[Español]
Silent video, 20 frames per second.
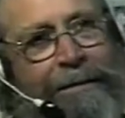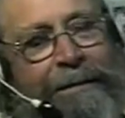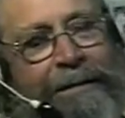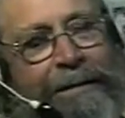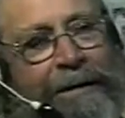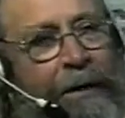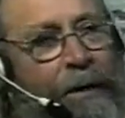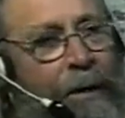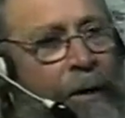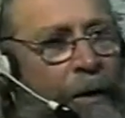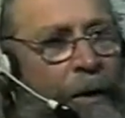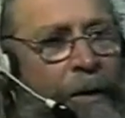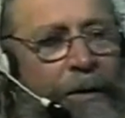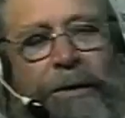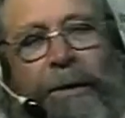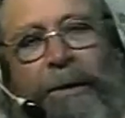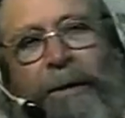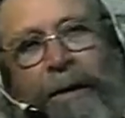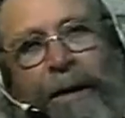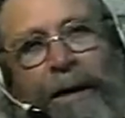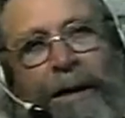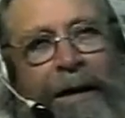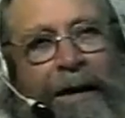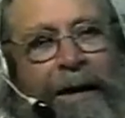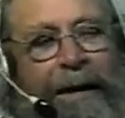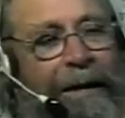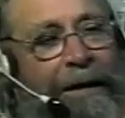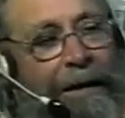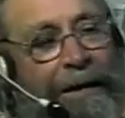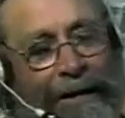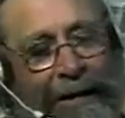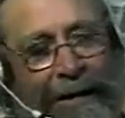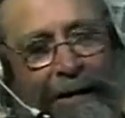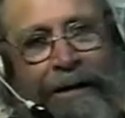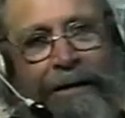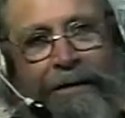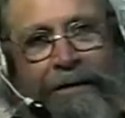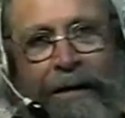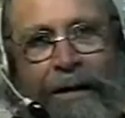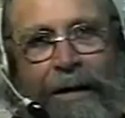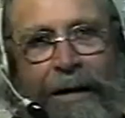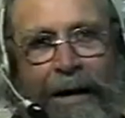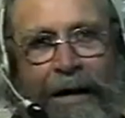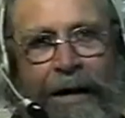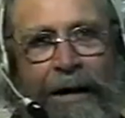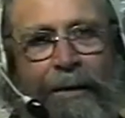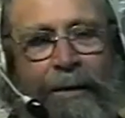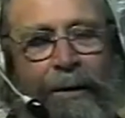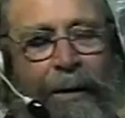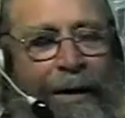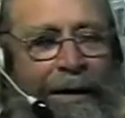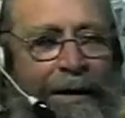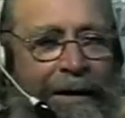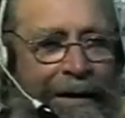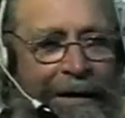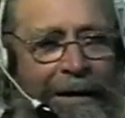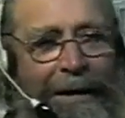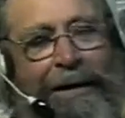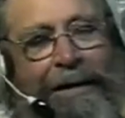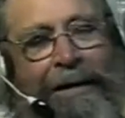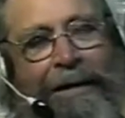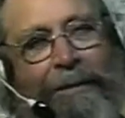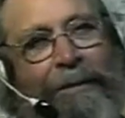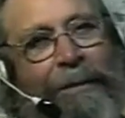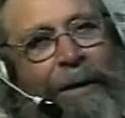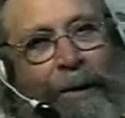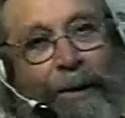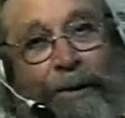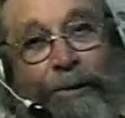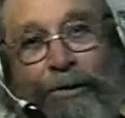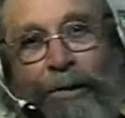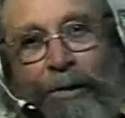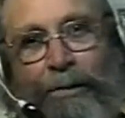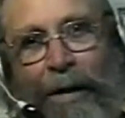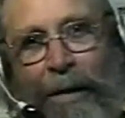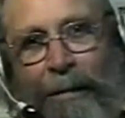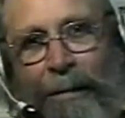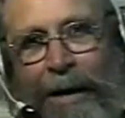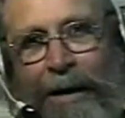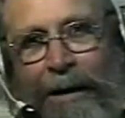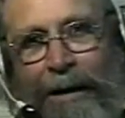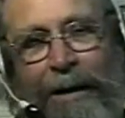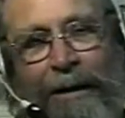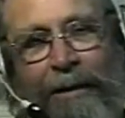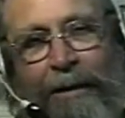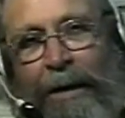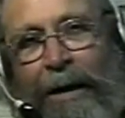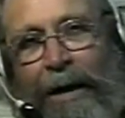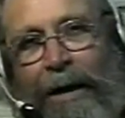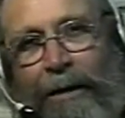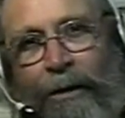Dice, no, no, yo no dije que era se deshijo ahí este, vergonzosamente, ¿no?